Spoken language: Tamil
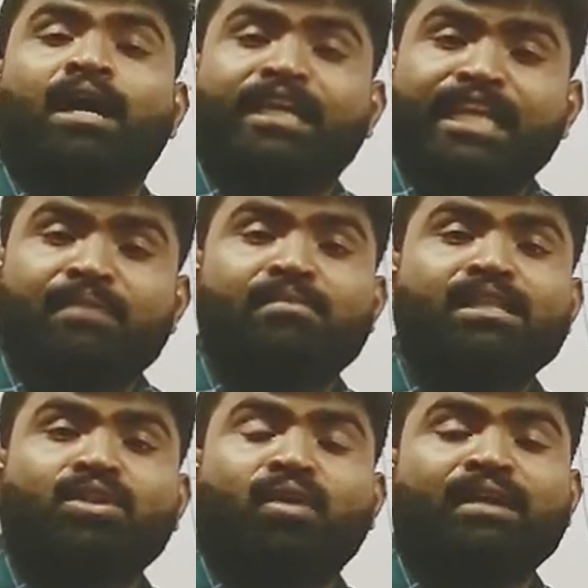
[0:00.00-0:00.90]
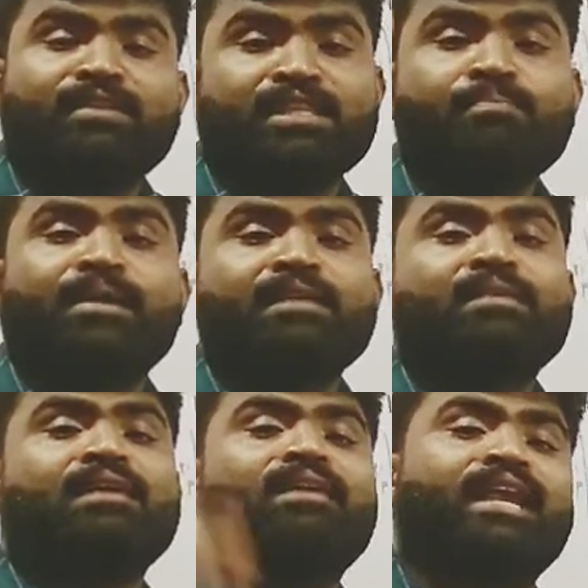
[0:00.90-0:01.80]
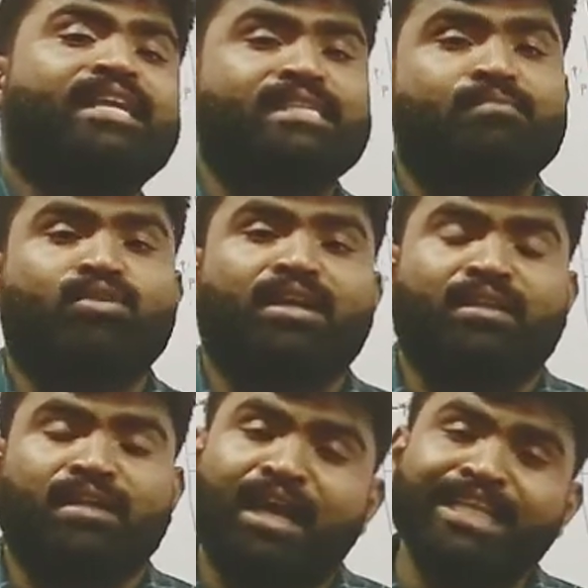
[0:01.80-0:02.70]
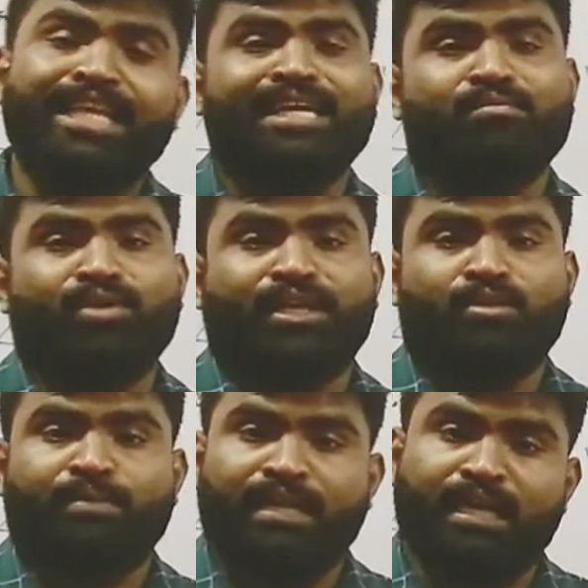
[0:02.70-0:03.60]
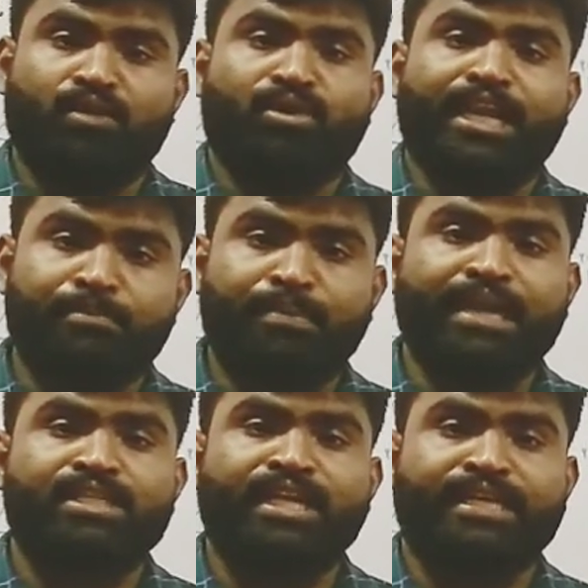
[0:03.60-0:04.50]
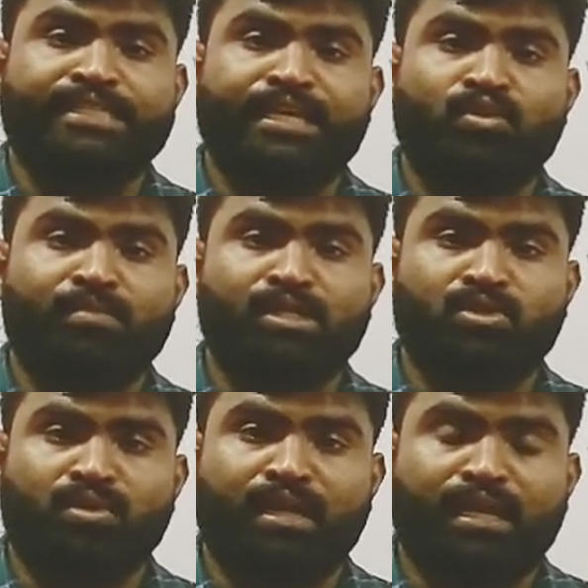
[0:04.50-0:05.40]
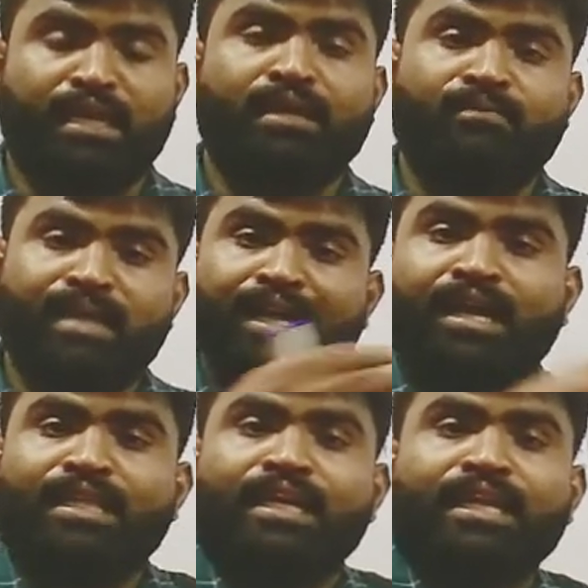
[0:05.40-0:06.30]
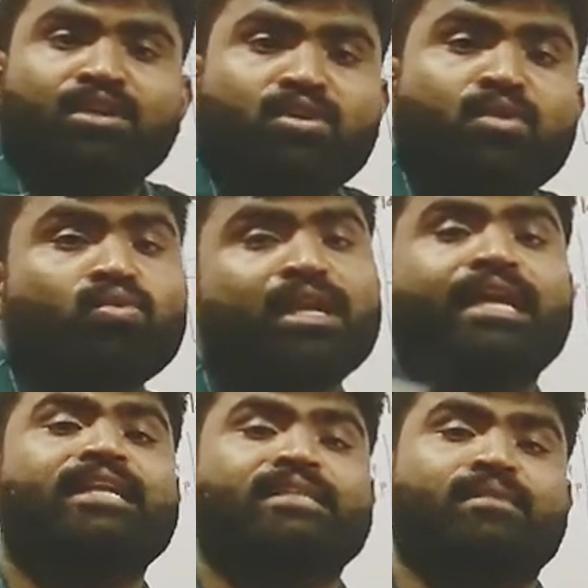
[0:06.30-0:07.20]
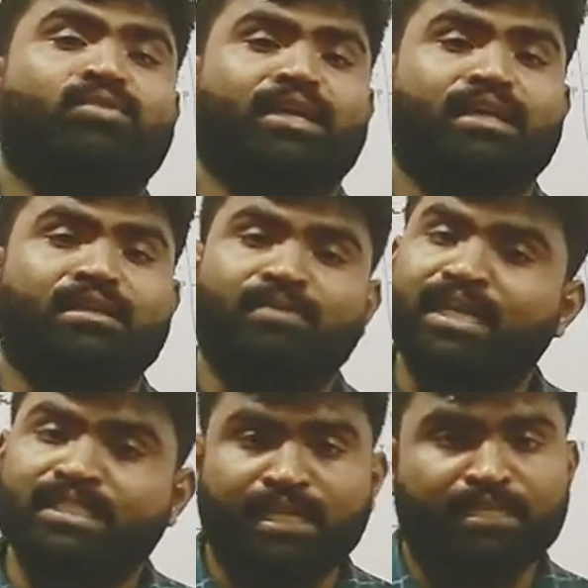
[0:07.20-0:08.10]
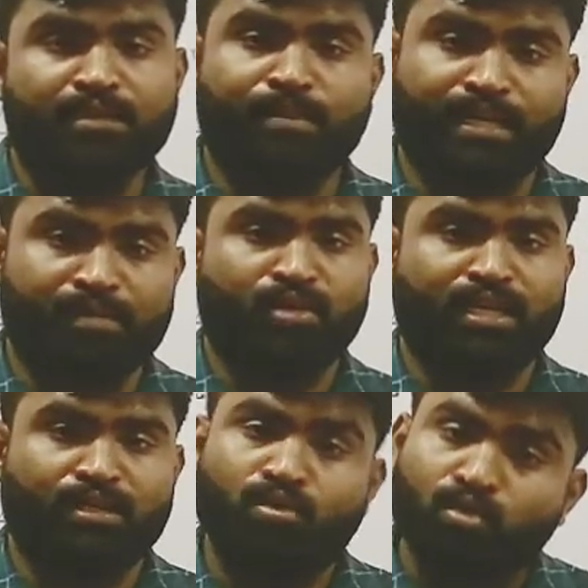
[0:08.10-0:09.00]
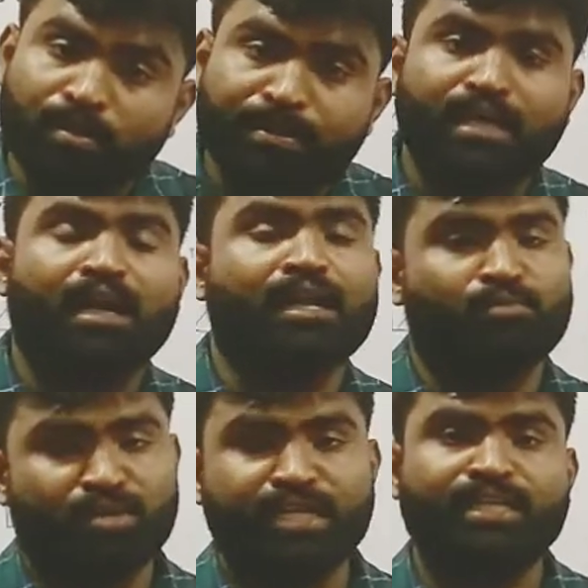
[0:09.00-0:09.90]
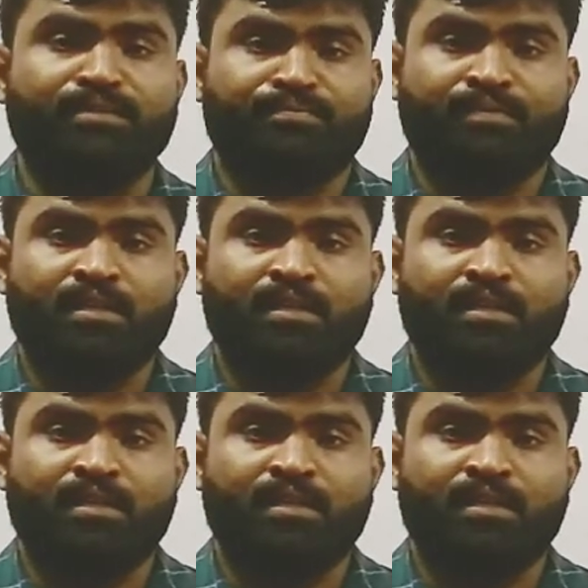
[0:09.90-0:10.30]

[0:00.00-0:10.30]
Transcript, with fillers: நிரம்பல் தொகை வந்து பெருமளவால் என்ன செய்ய முடியாது அதிகரிக்க முடியாது இப்போ நாங்கள் ஒரு நெற்பயிற்சியை செய்கிறோம்னு சொன்னால் விலை அதிகரிக்கணும்னா உடனே என்ன செய்ய முடியாது விளைச்சல் எதிர்பார்க்க முடியாது ஒரு குறிப்பிட்ட காலம் ஒன்று எடுக்கும்